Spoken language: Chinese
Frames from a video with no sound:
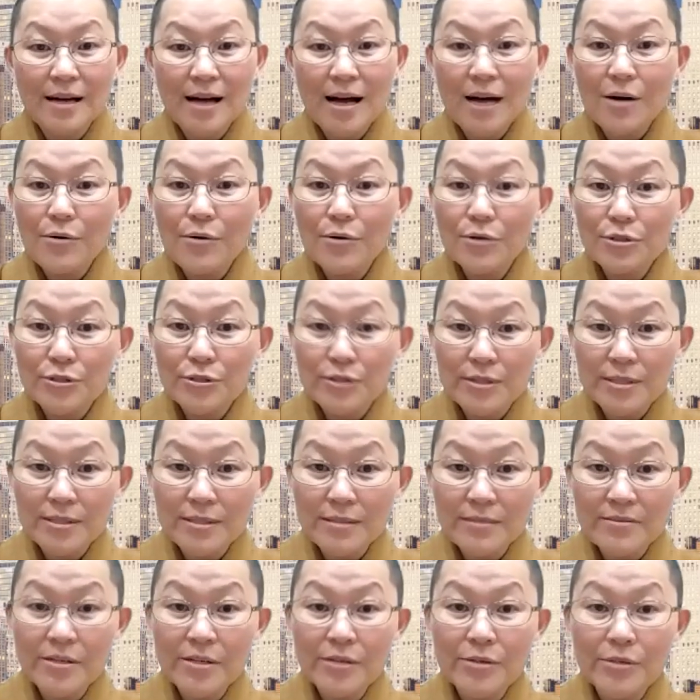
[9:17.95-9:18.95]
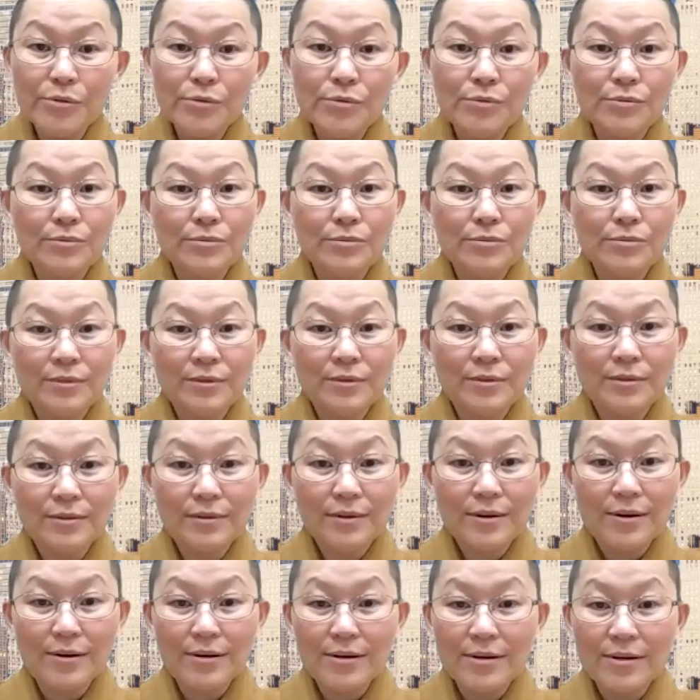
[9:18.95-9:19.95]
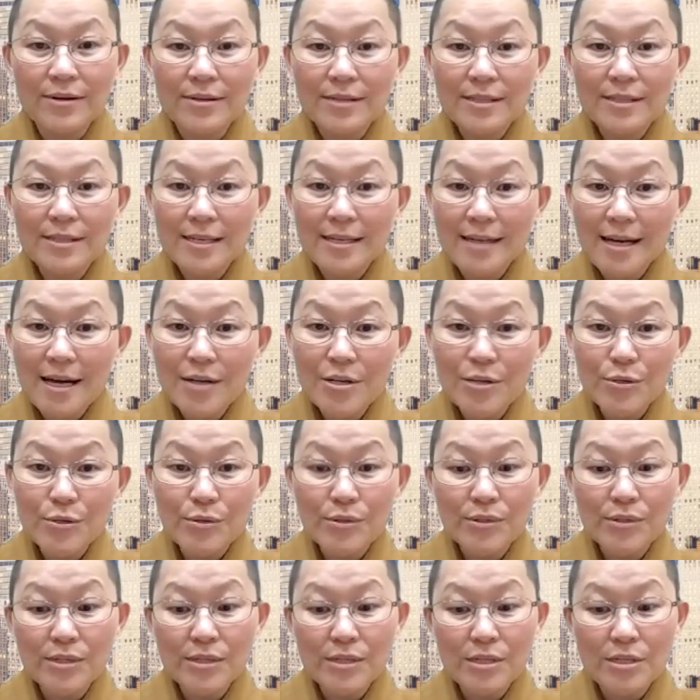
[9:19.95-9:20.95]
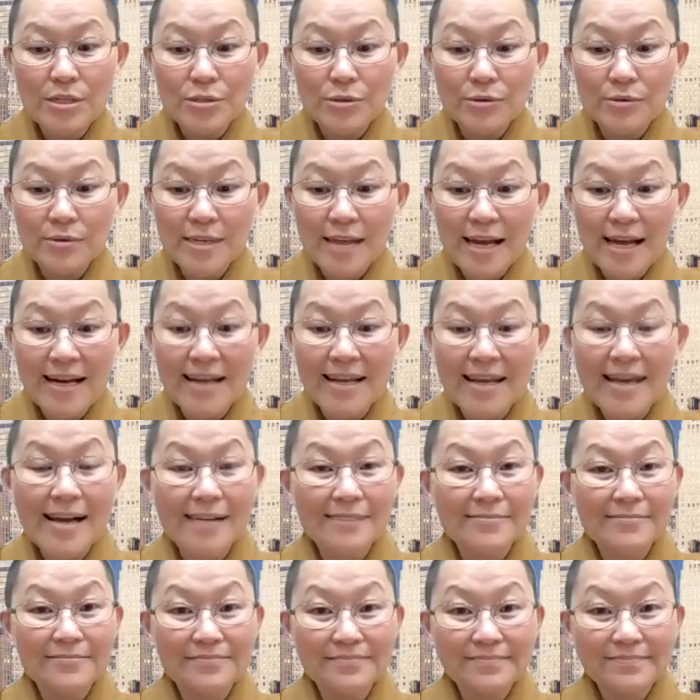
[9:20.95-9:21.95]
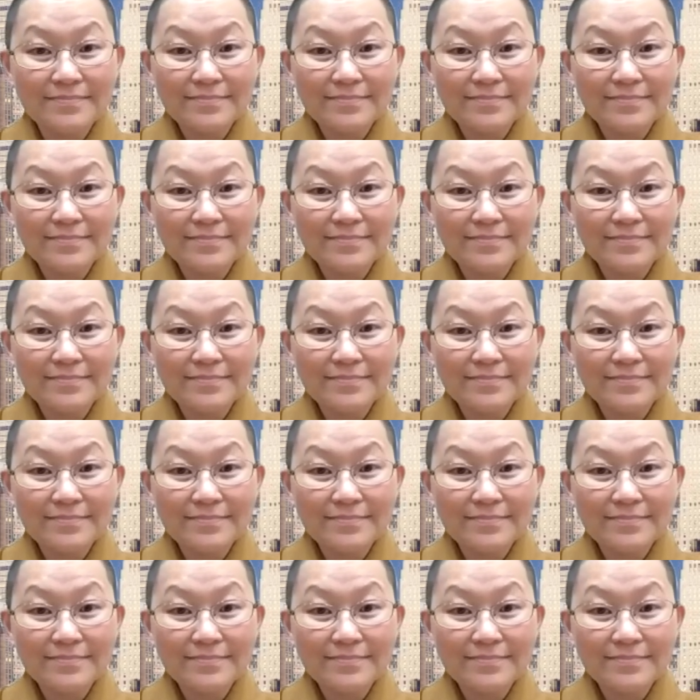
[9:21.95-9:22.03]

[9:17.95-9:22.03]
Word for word: 他或许是忍辱哦，像刚才说的一种雅量，